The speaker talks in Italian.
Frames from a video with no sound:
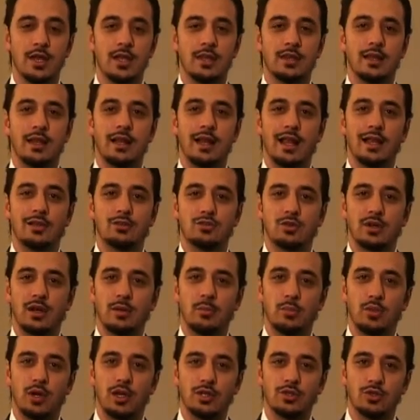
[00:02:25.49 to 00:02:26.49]
nell'altro
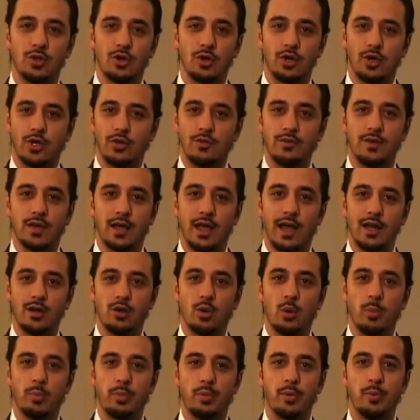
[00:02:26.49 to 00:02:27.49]
laboratorio
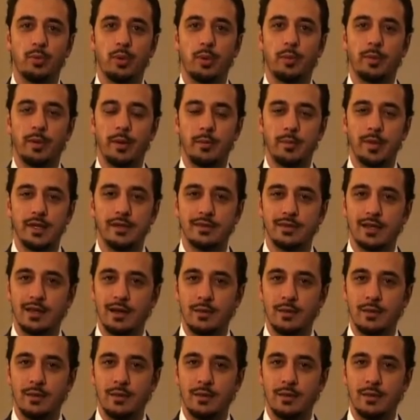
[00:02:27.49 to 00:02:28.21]
verranno più propriamente